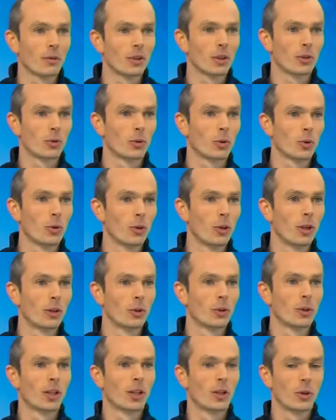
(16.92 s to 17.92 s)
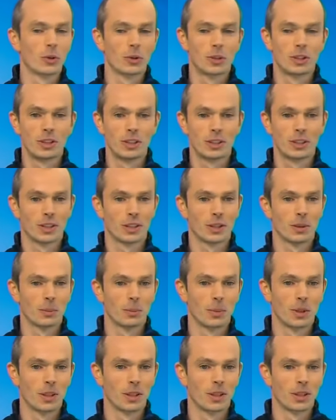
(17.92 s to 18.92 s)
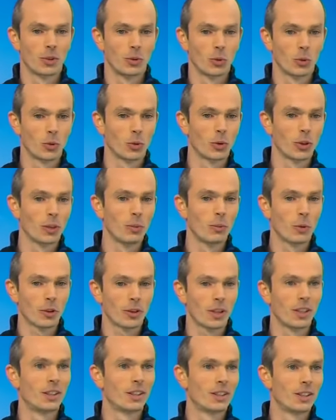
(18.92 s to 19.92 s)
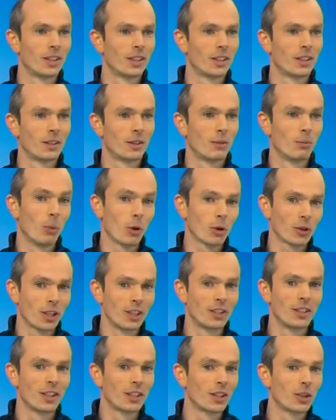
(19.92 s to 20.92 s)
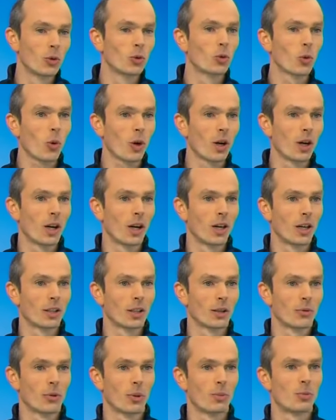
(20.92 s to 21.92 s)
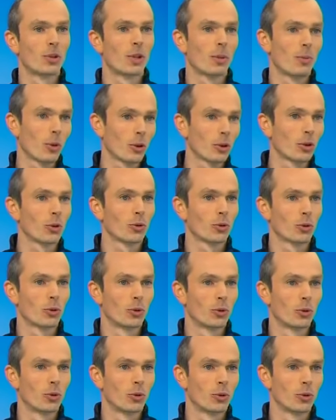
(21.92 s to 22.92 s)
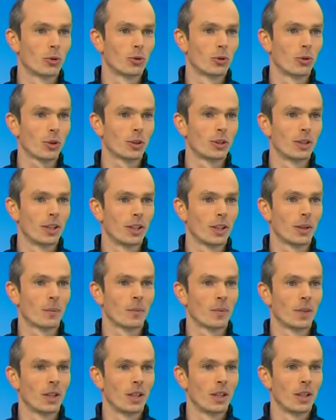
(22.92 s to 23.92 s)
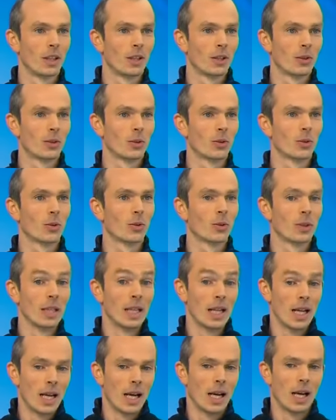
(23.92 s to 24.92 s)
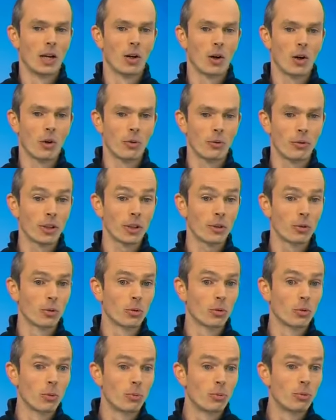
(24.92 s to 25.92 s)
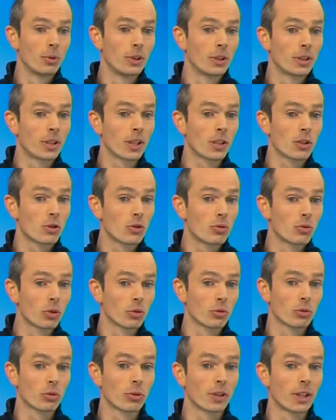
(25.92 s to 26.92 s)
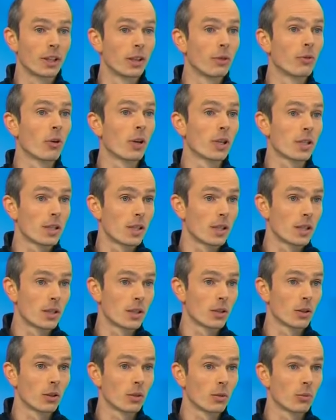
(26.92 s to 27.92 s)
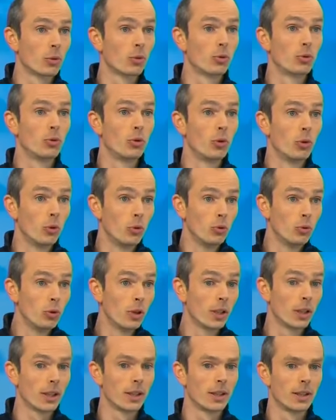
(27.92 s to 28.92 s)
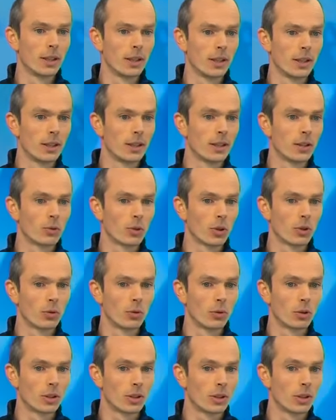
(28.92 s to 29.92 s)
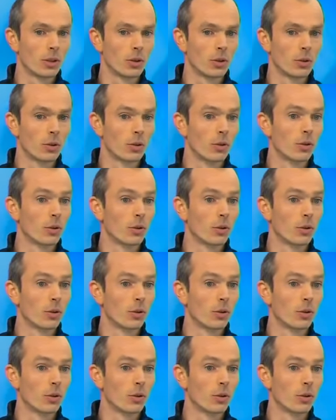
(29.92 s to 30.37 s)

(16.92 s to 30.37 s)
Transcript: sur euh, la côte atlantique, hein, mais donc on a une mortalité, qui est de 3 à 4 fois plus importante que d'ordinaire. Pour quelles raisons Alors en fait, euh, depuis 15 jours, donc on a des vents incessants, beaucoup de houle et des, oiseaux qui euh,